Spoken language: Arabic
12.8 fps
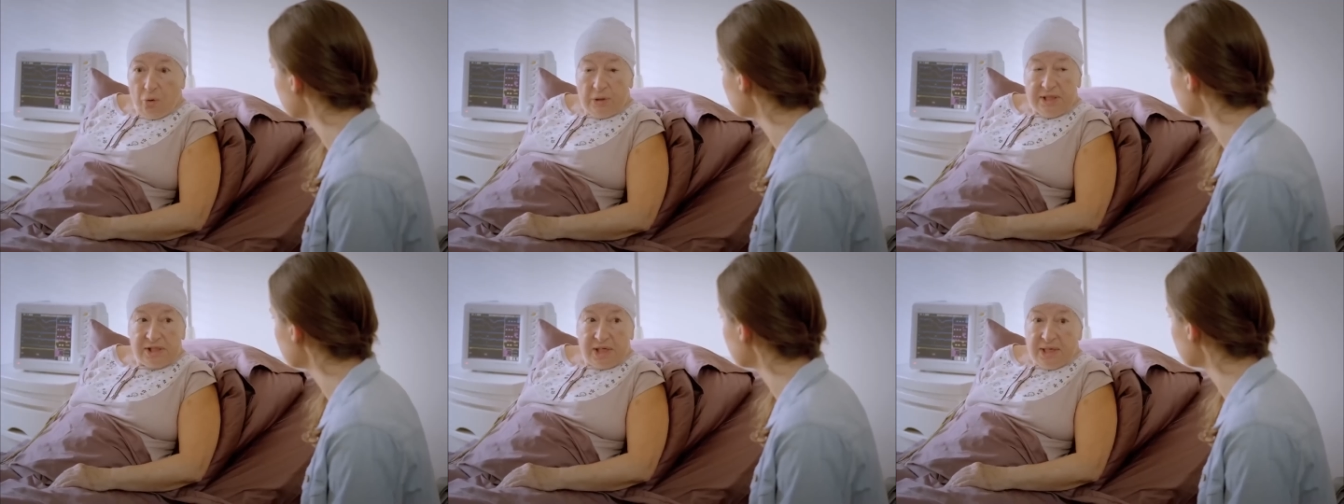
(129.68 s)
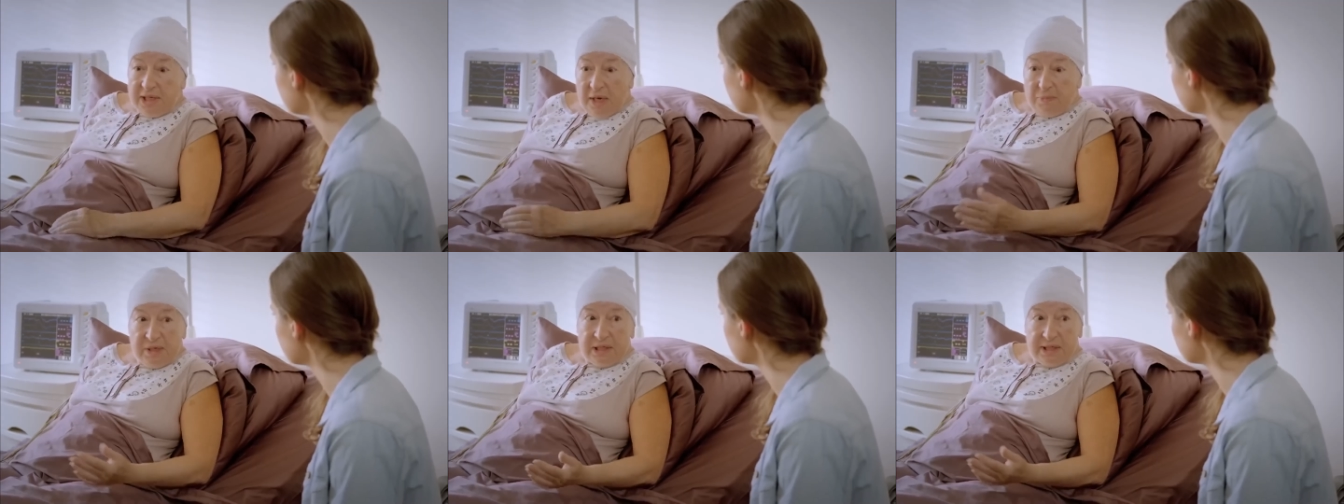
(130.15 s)
اذا هيك
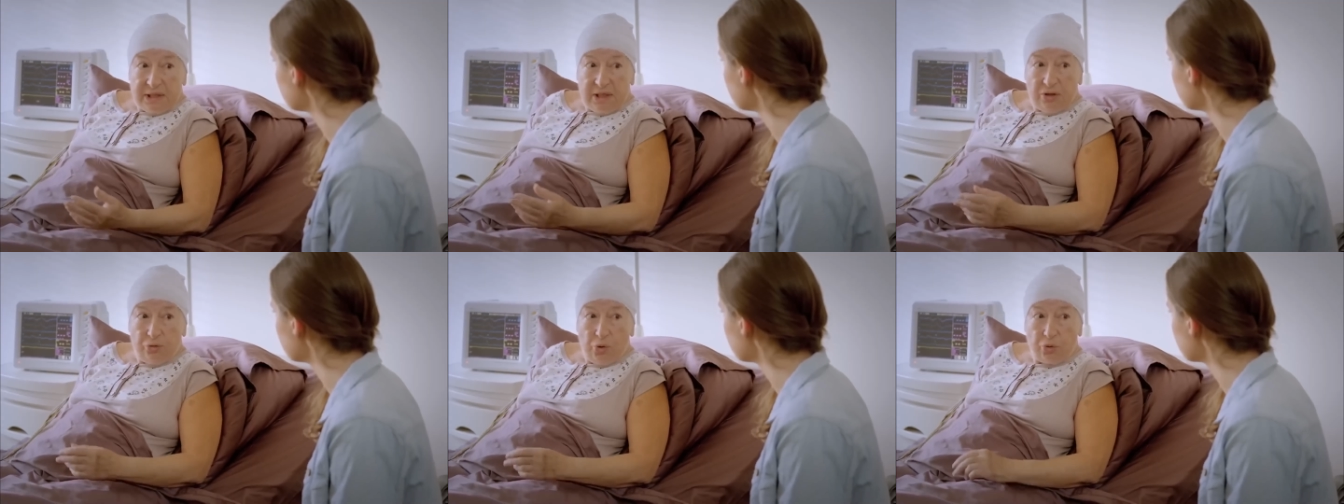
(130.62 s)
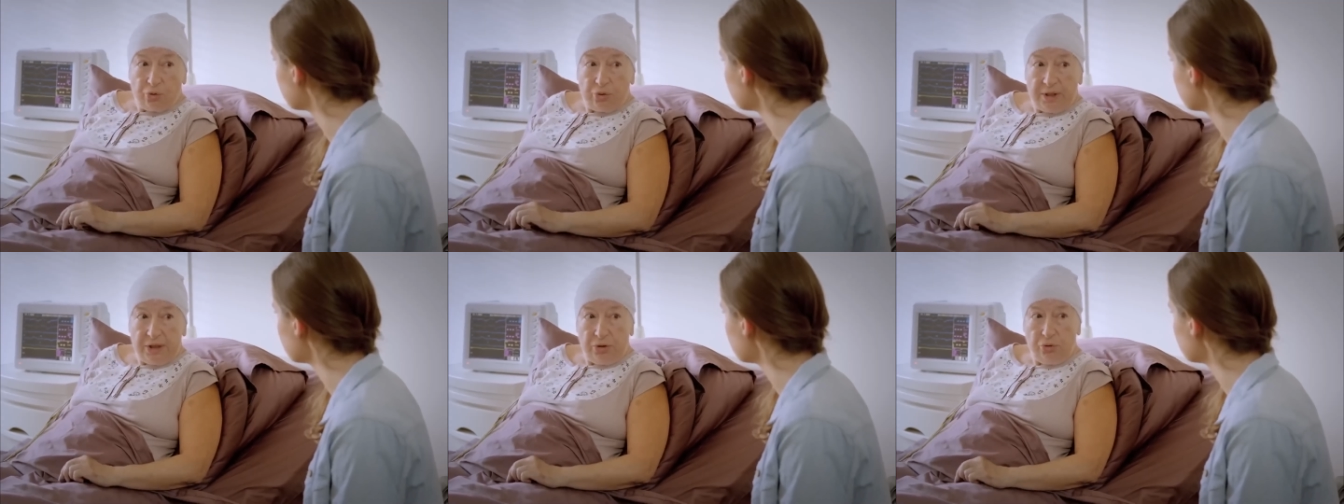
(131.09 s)
لكان ليش رايحين
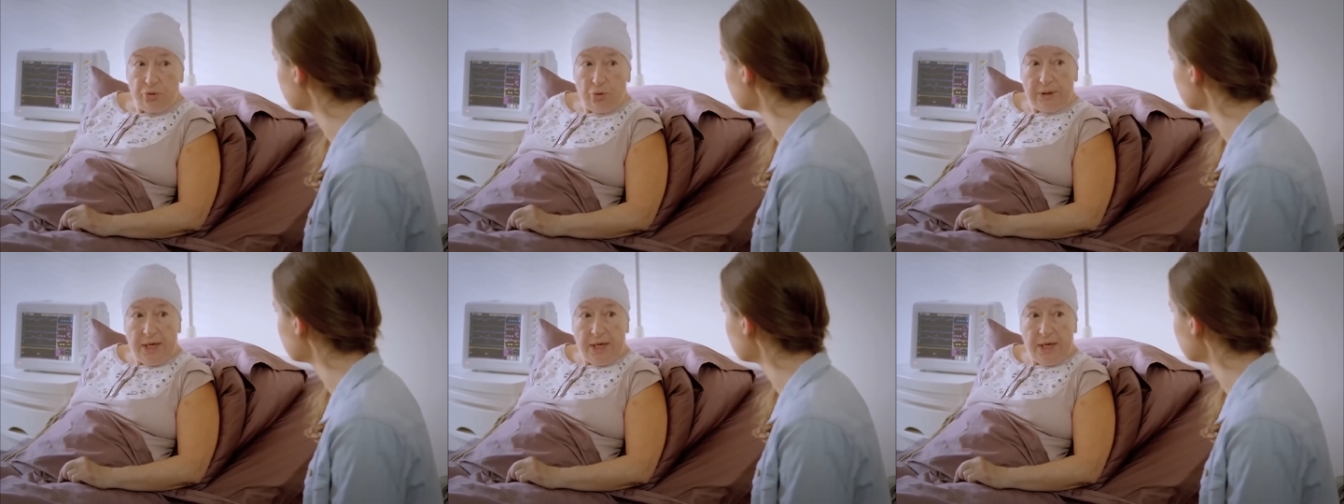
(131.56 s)
لعند الدكتور